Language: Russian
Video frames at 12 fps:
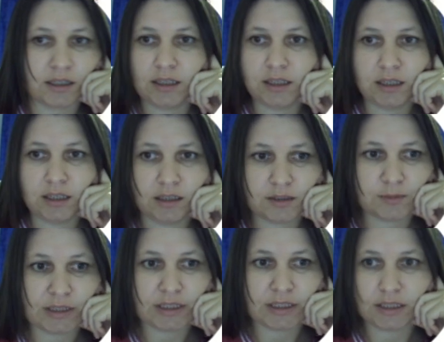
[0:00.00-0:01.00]
и
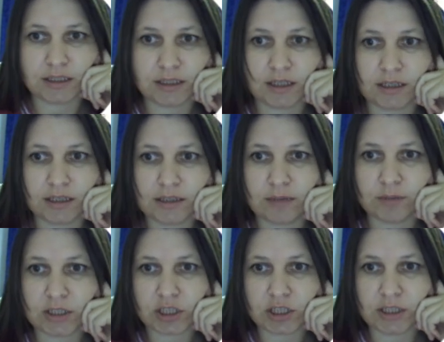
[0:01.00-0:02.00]
смотрите, когда мы
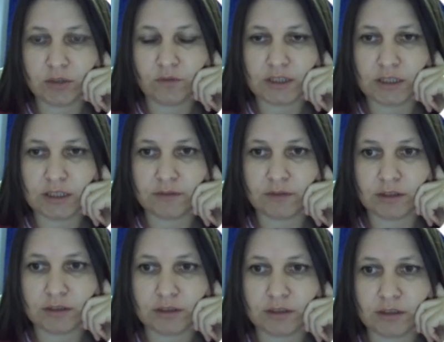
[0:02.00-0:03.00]
дошли до вот
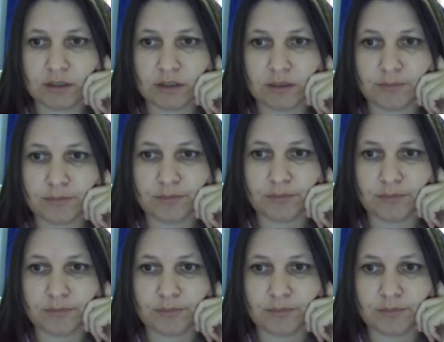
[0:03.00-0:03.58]
этого а,